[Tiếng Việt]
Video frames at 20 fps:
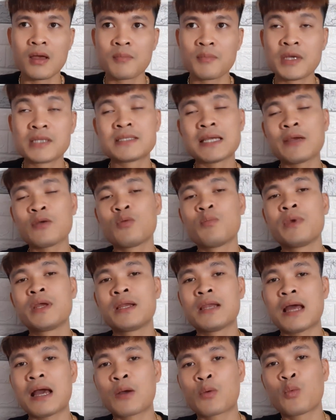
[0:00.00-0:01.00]
biệt danh của mình
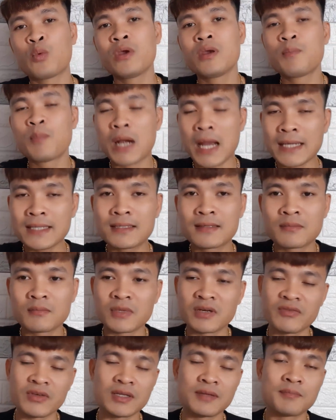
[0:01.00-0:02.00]
là Quy Black
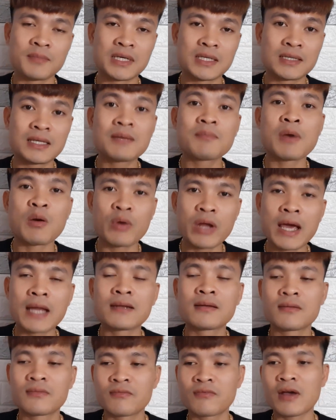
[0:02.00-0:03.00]
bởi vì mình thích màu đen.
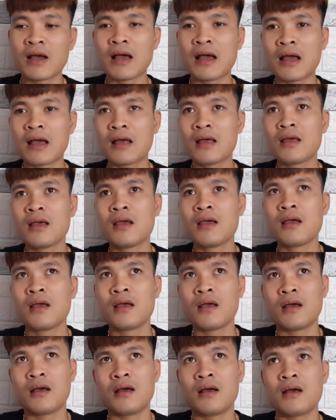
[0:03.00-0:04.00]
Và
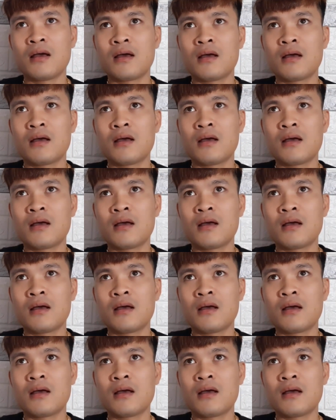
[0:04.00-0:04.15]
à,